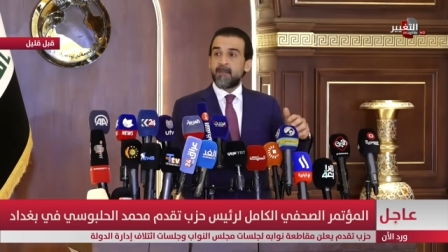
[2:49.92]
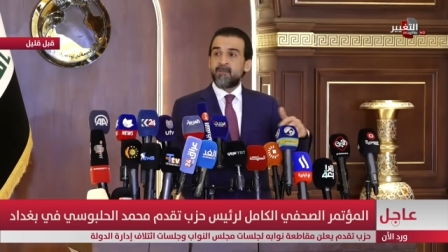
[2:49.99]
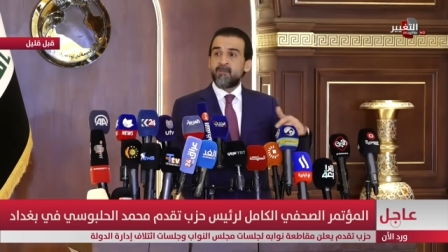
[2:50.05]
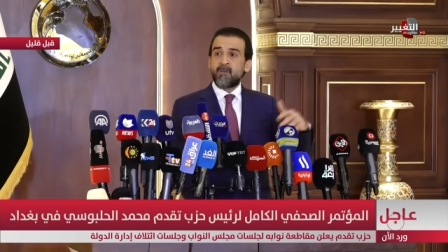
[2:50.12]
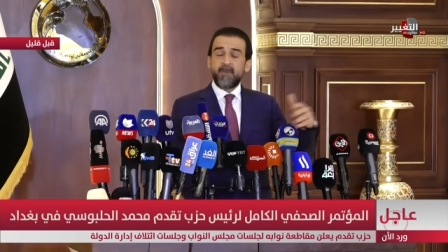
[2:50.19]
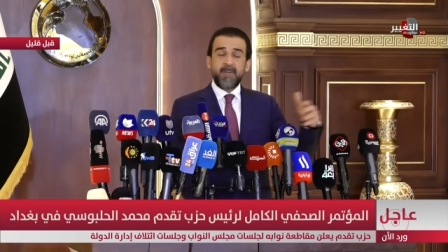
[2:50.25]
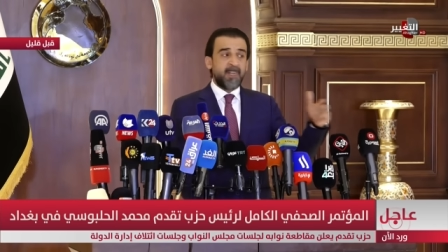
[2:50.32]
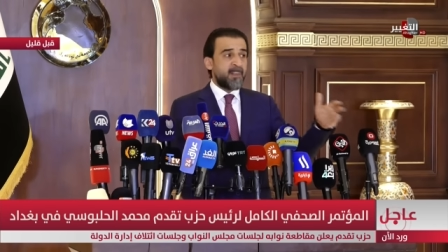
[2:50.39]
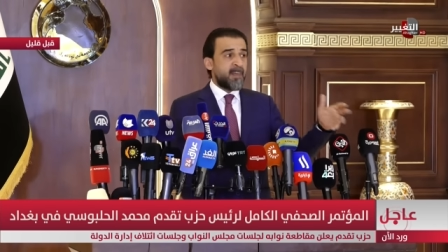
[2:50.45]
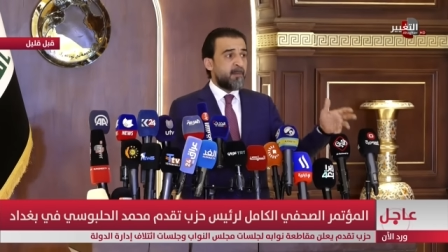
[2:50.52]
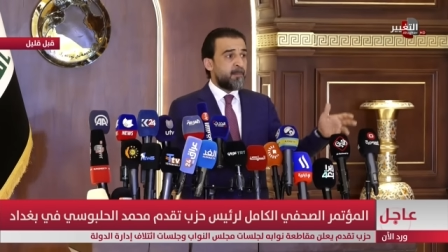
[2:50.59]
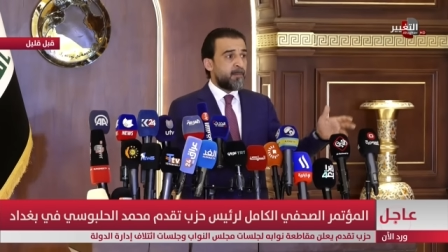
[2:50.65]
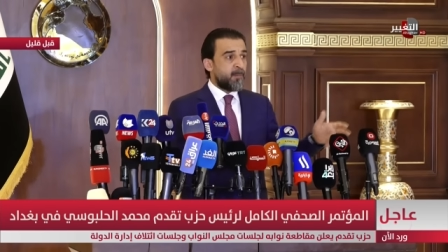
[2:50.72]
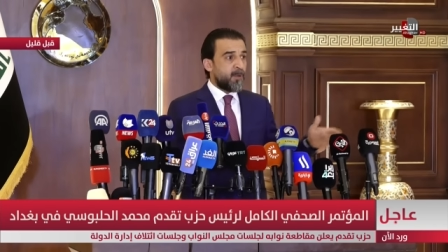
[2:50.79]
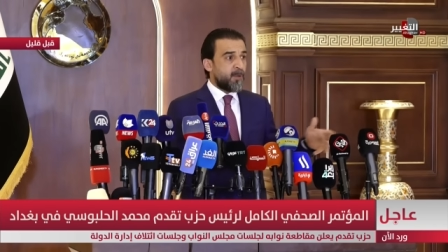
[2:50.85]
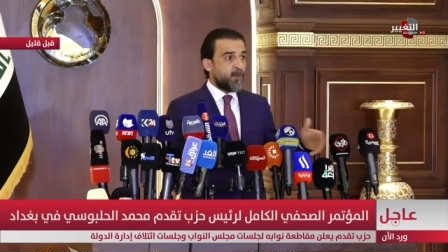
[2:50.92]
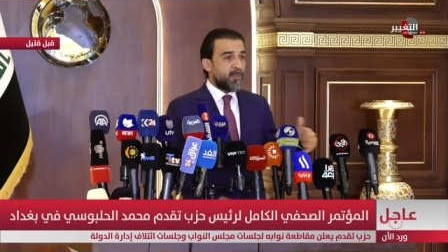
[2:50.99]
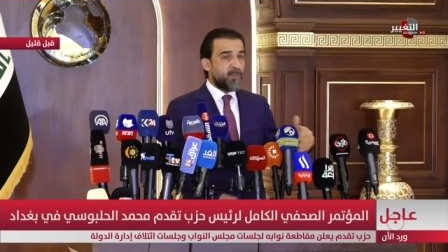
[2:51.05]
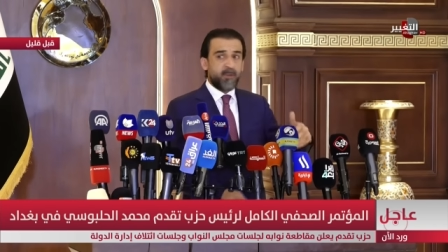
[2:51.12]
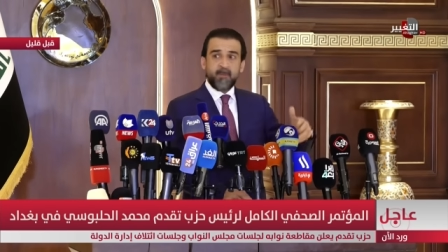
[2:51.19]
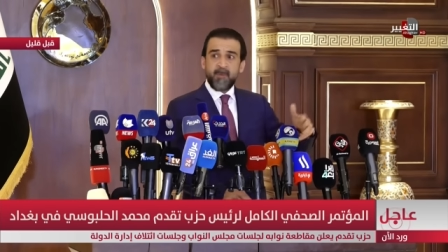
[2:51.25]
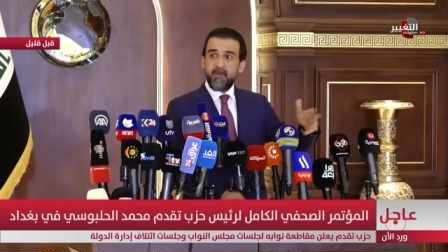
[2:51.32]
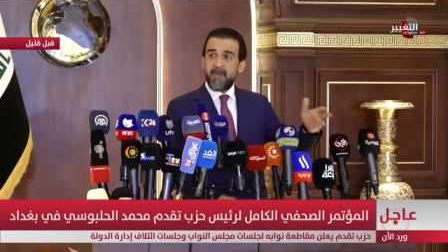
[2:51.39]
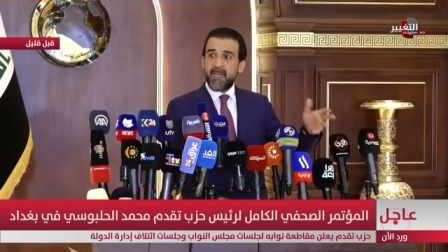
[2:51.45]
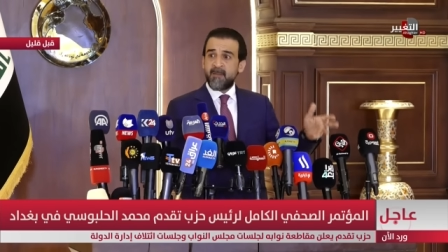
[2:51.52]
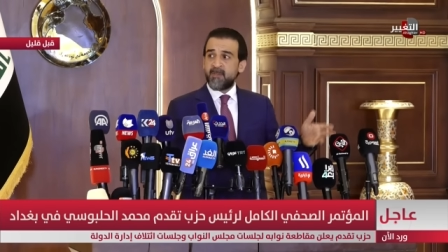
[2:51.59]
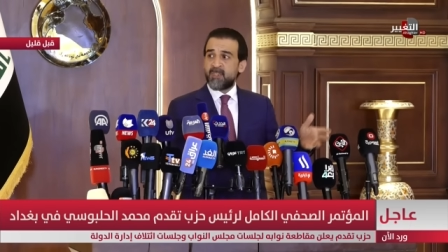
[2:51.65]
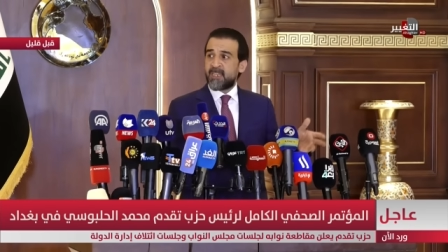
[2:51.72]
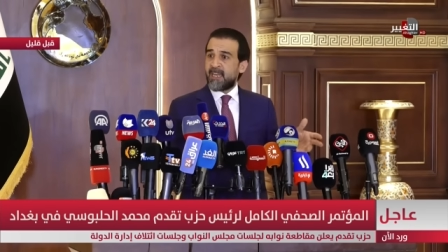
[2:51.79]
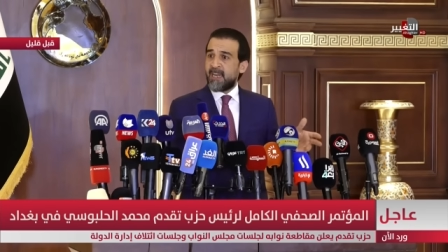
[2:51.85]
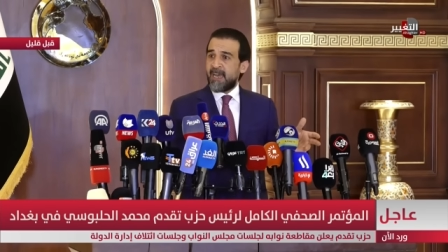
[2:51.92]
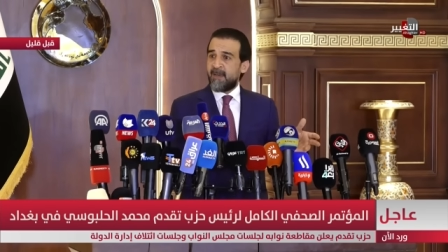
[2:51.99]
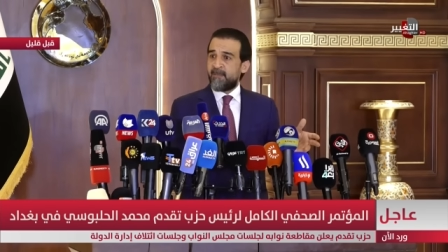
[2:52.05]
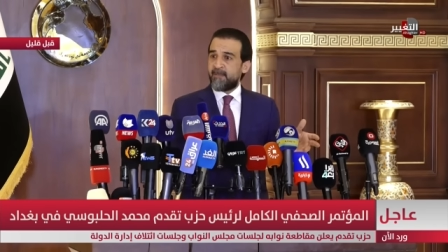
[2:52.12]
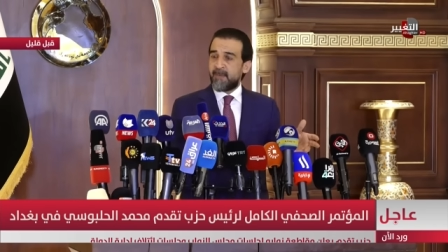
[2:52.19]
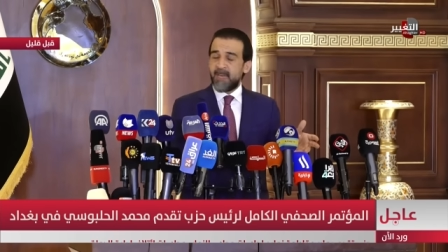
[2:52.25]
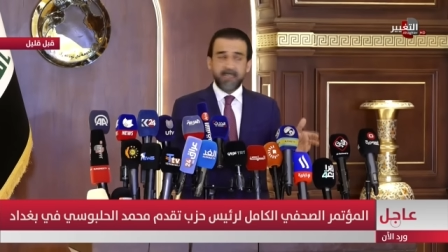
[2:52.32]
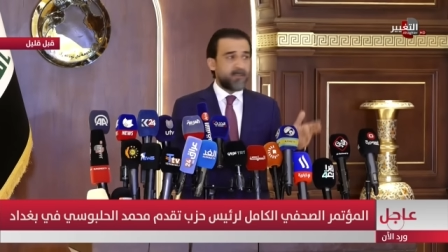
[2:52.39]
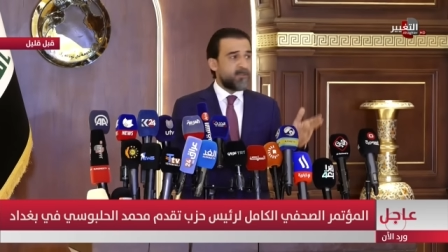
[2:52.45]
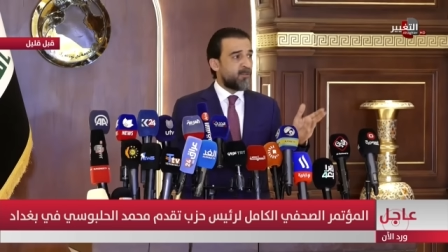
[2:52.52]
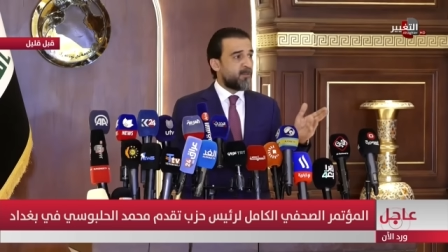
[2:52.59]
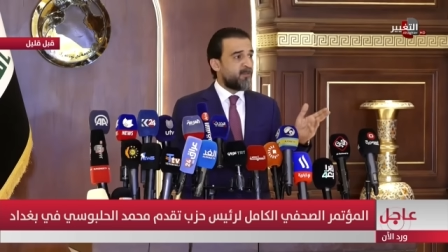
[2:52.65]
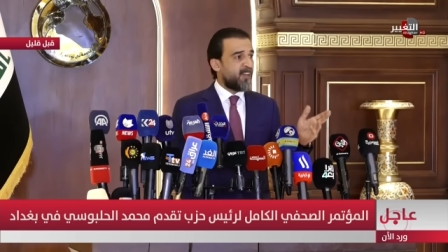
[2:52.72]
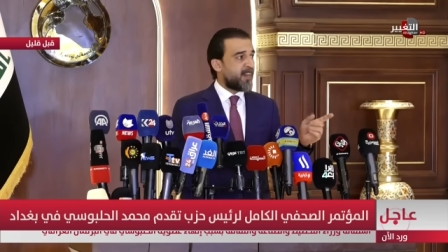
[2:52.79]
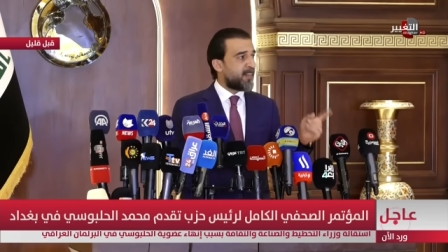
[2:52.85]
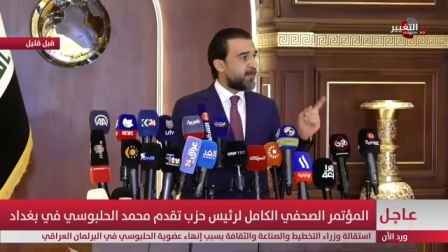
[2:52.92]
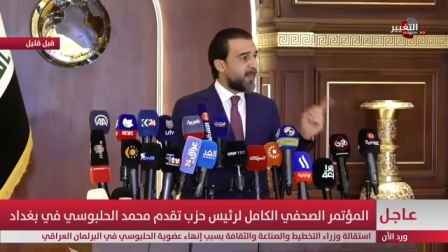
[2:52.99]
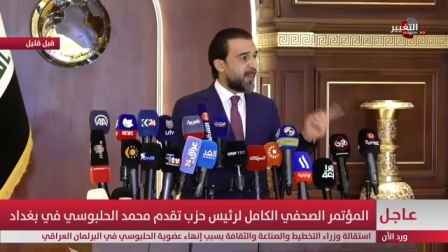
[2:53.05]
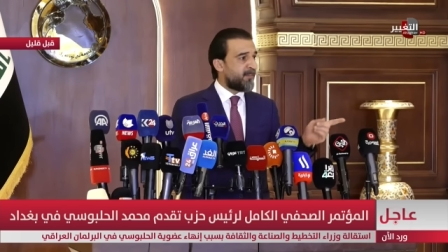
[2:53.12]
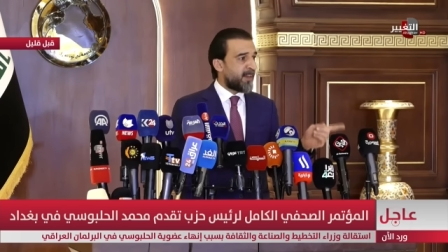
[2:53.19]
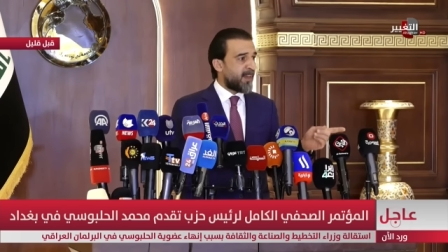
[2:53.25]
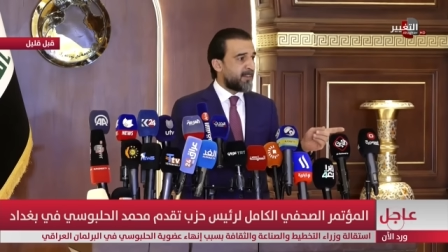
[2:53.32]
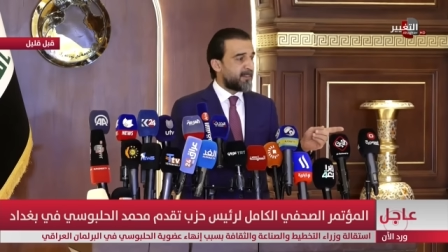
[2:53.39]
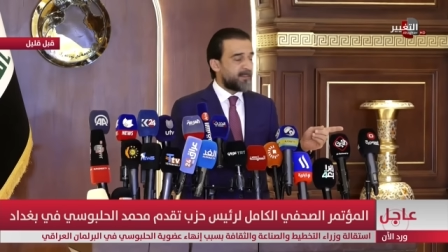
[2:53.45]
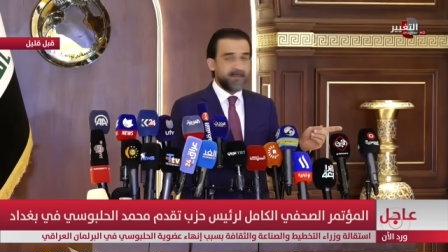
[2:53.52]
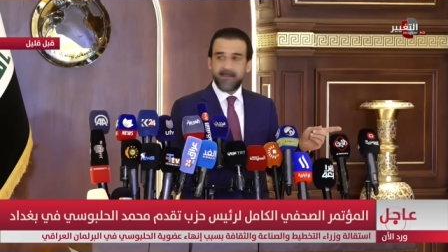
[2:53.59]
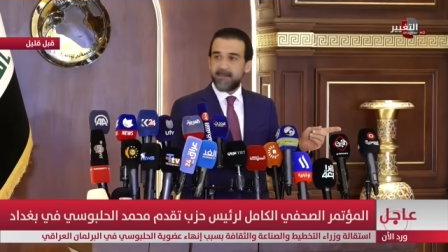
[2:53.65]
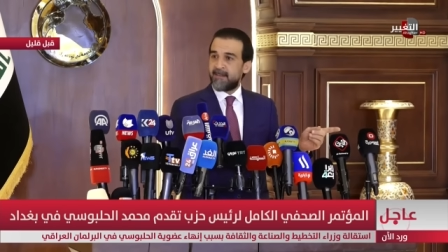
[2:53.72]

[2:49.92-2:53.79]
تضر بالنظام وتضر بالبلد بشكل عام لا تضر فقط بالأفراد